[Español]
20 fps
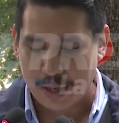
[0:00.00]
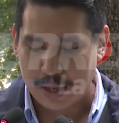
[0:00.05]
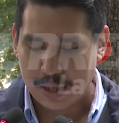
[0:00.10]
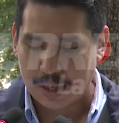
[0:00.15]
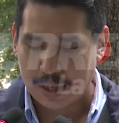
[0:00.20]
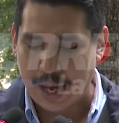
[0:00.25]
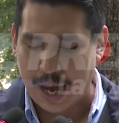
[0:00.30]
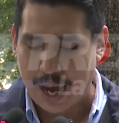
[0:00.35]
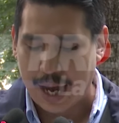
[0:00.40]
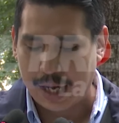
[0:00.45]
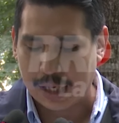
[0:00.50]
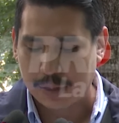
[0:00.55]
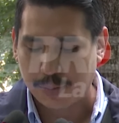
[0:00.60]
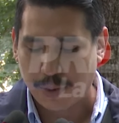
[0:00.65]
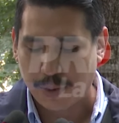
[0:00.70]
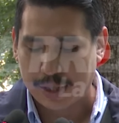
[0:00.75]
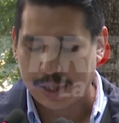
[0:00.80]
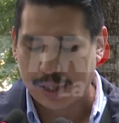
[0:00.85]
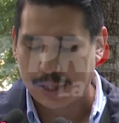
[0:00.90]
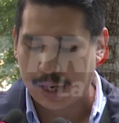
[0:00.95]
ya a las
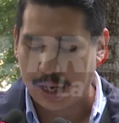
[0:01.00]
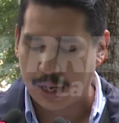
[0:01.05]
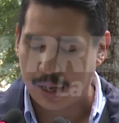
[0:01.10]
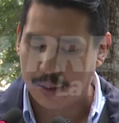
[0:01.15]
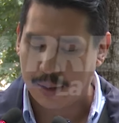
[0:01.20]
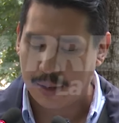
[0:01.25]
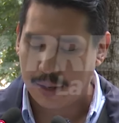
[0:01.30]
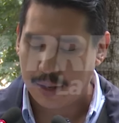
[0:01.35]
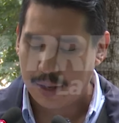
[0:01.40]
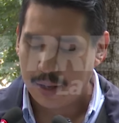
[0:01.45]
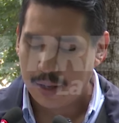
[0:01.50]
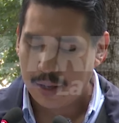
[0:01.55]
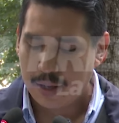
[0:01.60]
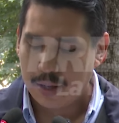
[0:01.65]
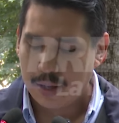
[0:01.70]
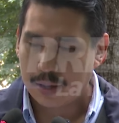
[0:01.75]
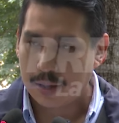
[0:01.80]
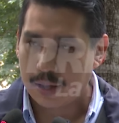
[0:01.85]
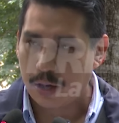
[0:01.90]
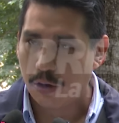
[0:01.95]
puertas de
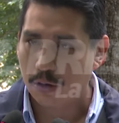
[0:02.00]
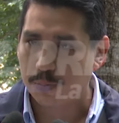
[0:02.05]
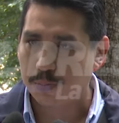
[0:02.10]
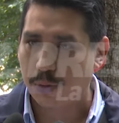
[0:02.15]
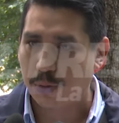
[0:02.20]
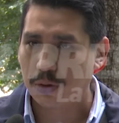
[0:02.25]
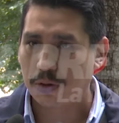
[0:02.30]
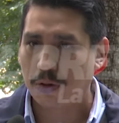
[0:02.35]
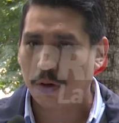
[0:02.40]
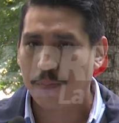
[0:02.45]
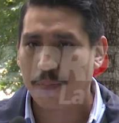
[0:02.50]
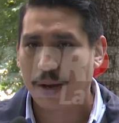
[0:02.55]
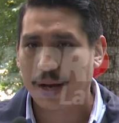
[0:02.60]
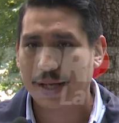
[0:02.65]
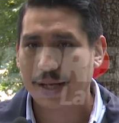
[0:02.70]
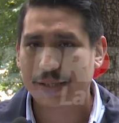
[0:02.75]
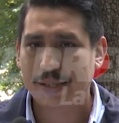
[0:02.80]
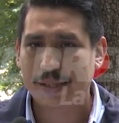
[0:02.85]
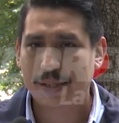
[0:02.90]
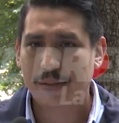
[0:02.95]
los puntos
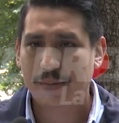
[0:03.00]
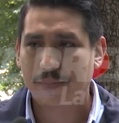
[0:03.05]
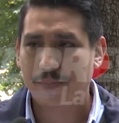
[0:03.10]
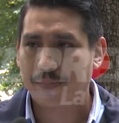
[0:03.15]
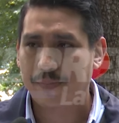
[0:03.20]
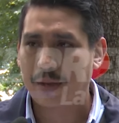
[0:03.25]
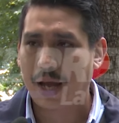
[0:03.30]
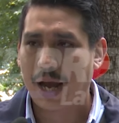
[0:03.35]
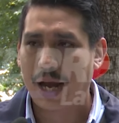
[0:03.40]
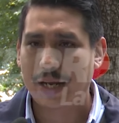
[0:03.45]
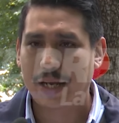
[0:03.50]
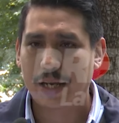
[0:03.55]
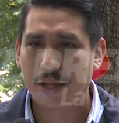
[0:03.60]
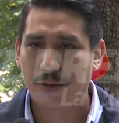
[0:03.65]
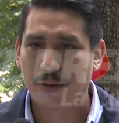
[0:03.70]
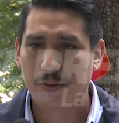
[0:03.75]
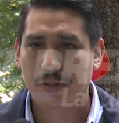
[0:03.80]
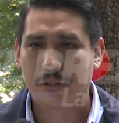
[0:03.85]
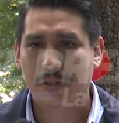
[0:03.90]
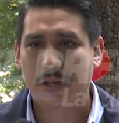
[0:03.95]
más
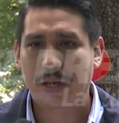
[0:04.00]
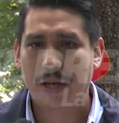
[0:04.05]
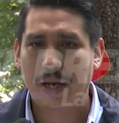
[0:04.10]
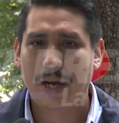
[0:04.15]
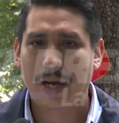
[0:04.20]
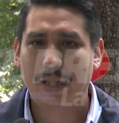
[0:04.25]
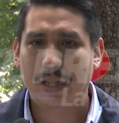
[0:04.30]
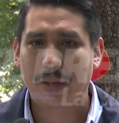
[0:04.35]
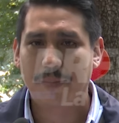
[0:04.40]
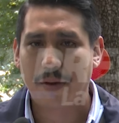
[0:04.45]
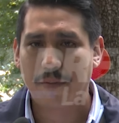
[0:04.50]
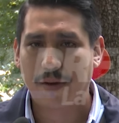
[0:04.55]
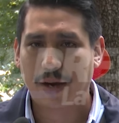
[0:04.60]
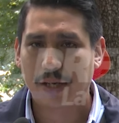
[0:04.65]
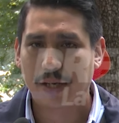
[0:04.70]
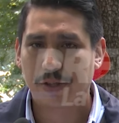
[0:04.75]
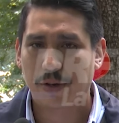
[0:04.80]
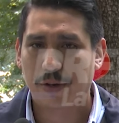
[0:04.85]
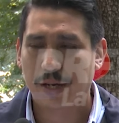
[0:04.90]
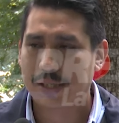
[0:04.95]
álgidos en el tema de
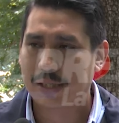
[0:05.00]
vacaciones,